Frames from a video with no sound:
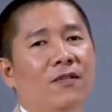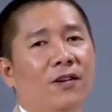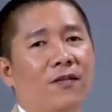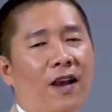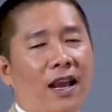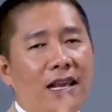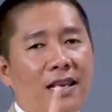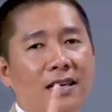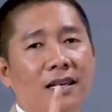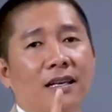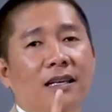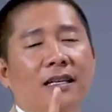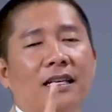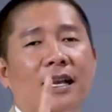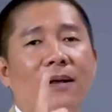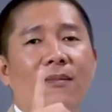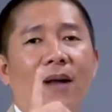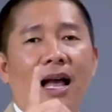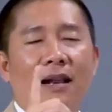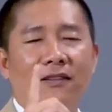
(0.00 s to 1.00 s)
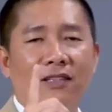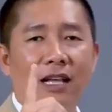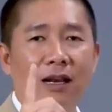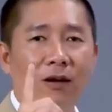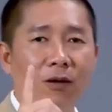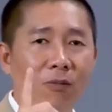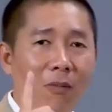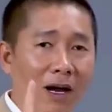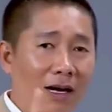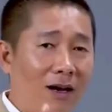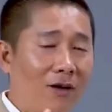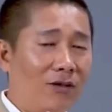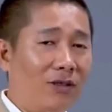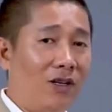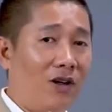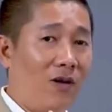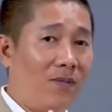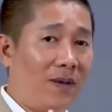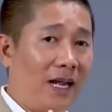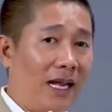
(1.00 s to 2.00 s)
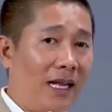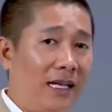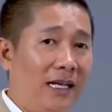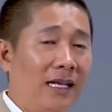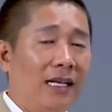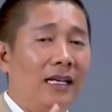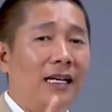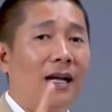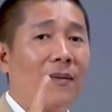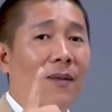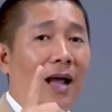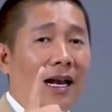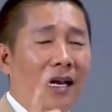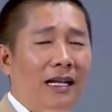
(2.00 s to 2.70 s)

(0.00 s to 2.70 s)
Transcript: vì vậy các bạn sẽ bắt đầu từ hôm nay các